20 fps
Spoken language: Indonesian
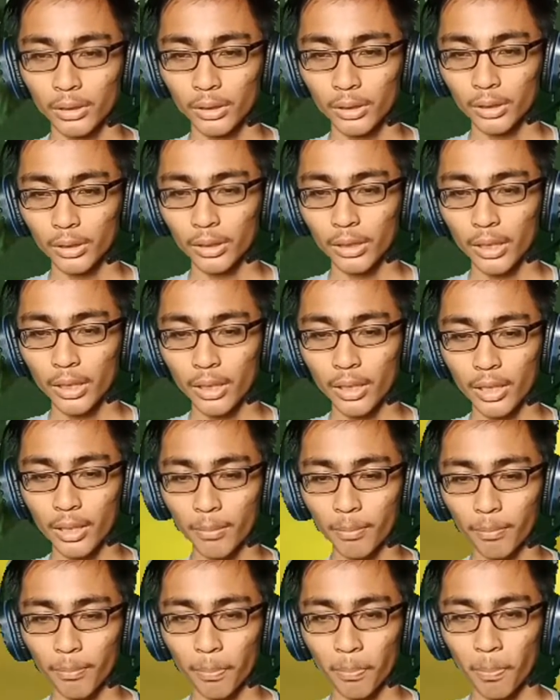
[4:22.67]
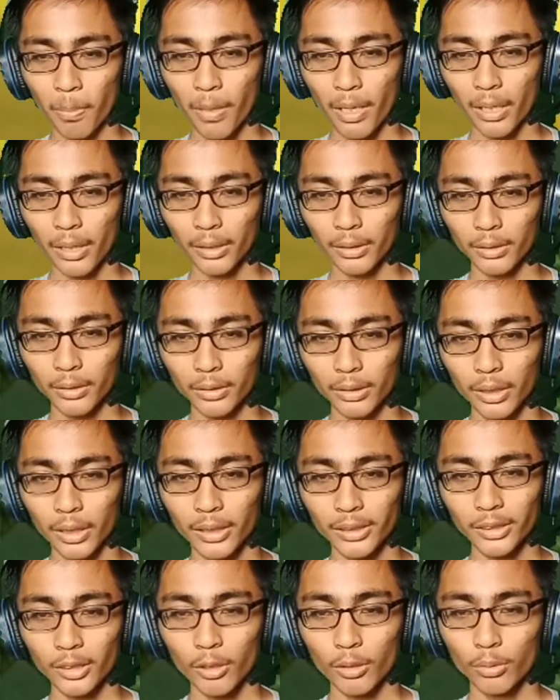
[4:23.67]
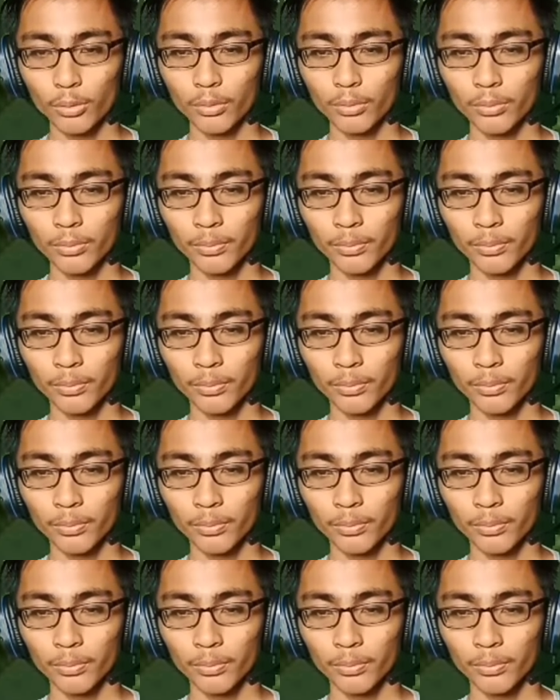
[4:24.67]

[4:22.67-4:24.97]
tiga dan empat let's go